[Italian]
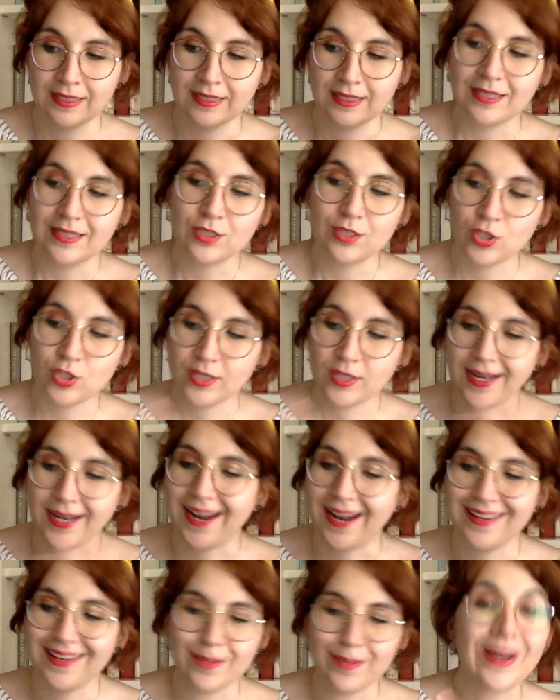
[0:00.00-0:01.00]
In
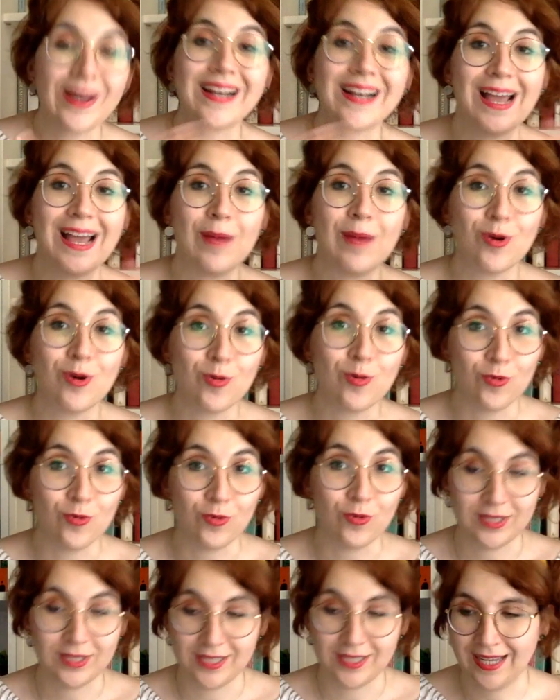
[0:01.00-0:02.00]
generale parliamo
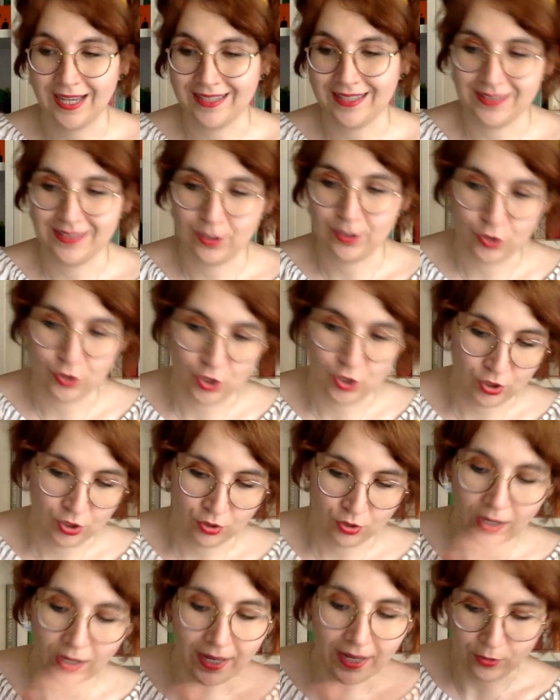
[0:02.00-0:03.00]
comunque di Antico
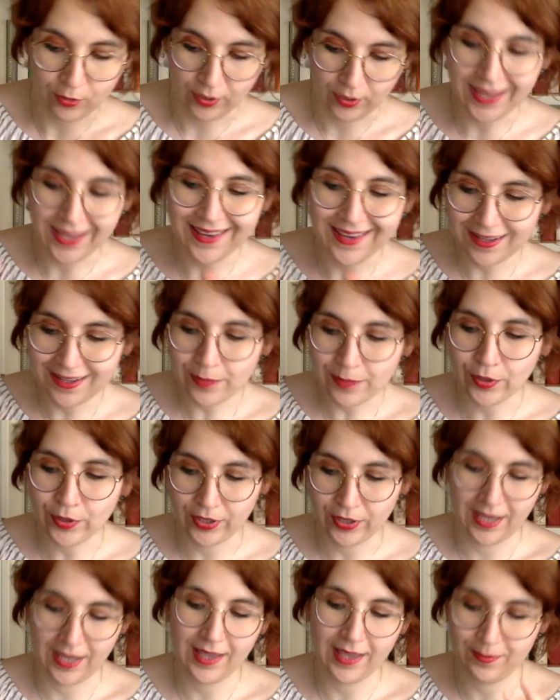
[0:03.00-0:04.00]
Egitto. Allora, il libro
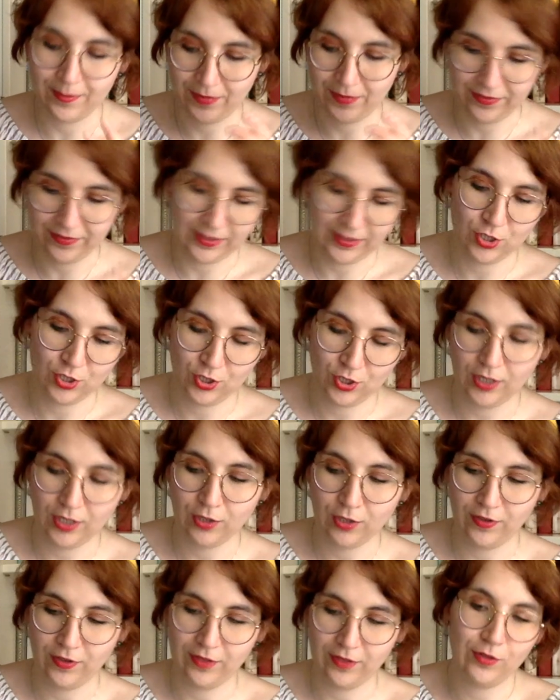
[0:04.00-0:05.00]
che, mi, che ci tengo
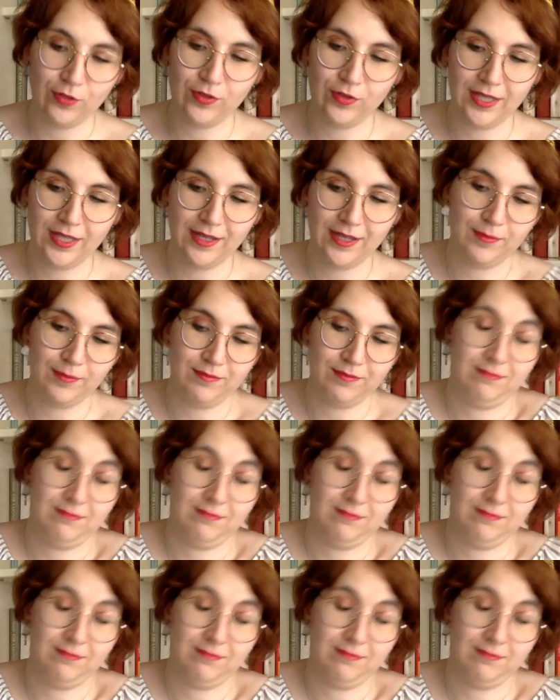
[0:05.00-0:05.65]
a farvelo vedere,